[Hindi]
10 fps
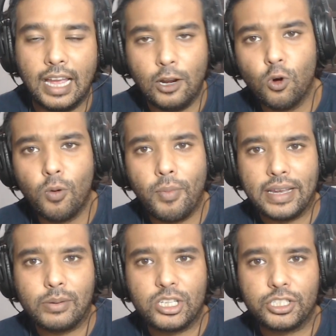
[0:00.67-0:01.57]
हेलो माय
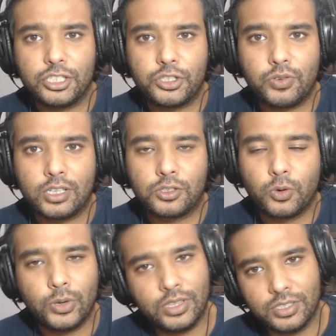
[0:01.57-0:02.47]
नेम इशित श्रीवास्तव
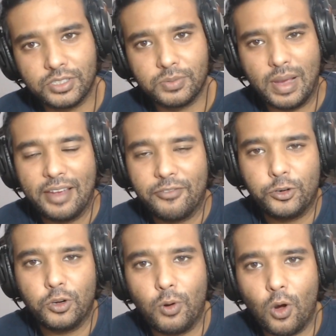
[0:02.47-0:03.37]

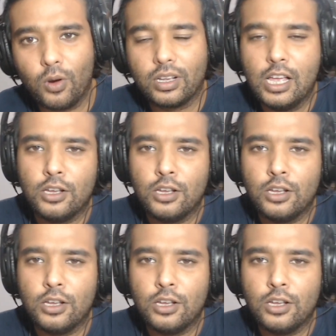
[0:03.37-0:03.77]
जो ब्लॉग